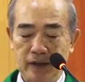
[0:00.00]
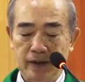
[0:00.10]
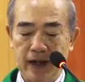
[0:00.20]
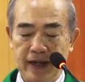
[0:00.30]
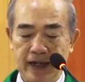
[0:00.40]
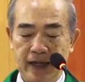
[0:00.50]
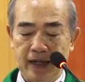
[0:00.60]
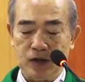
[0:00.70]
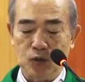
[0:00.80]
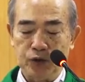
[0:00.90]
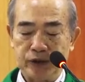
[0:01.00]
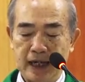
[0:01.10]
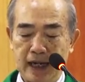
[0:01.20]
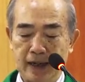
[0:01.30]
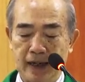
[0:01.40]
đệ nhị cũng
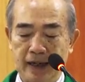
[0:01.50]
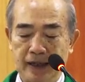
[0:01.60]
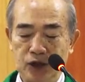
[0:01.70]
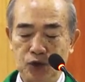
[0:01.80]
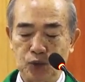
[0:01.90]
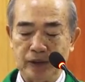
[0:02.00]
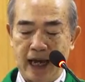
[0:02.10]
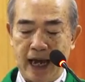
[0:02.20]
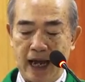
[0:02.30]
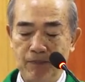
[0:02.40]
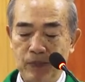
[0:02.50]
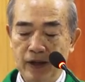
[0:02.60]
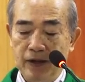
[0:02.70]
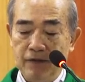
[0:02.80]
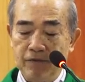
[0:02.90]
xác định cho chúng ta.
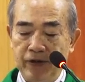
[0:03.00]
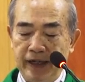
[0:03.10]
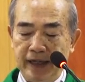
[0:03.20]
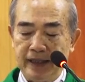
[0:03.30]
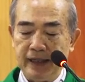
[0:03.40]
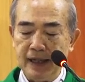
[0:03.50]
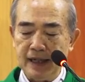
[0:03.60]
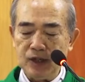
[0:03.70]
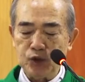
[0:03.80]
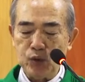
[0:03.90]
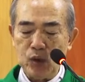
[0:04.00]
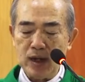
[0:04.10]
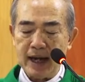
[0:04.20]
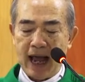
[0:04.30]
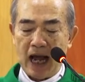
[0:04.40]
Vì Thiên
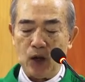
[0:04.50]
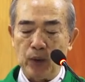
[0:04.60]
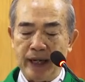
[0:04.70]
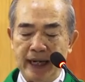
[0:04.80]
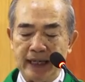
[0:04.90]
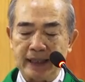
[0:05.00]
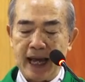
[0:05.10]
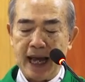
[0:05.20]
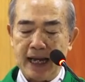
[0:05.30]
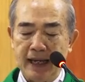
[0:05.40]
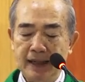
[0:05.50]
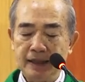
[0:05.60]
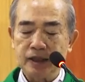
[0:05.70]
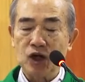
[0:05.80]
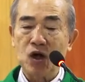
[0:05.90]
Chúa đã ủy thác
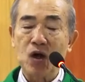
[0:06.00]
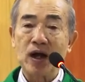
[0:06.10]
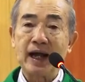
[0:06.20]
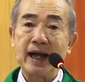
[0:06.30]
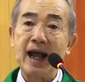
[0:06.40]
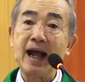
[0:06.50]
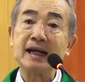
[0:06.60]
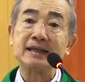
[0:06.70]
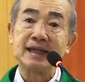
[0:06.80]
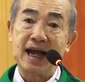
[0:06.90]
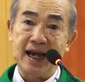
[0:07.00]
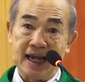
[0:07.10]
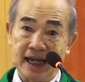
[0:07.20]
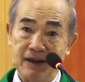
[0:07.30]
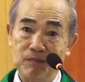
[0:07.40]
cho các gia
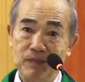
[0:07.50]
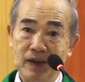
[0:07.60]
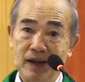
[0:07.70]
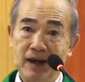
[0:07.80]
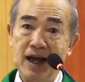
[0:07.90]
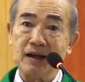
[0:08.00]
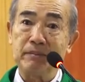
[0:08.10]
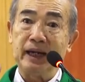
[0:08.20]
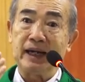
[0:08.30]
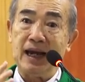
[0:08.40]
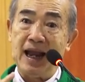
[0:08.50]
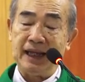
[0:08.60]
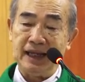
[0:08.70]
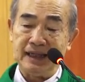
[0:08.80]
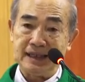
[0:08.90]
đình, đặc biệt là
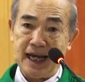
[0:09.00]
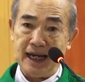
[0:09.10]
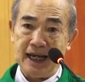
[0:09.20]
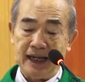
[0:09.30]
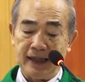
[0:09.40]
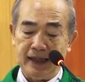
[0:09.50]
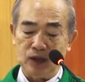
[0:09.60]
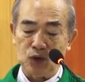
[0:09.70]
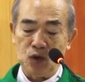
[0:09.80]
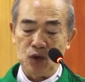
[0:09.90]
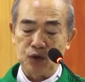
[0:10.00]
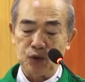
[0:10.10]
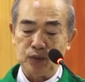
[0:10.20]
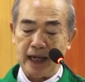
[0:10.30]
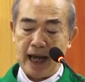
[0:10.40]
những gia đình Kitô hữu
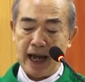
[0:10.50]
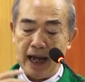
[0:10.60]
chúng ta,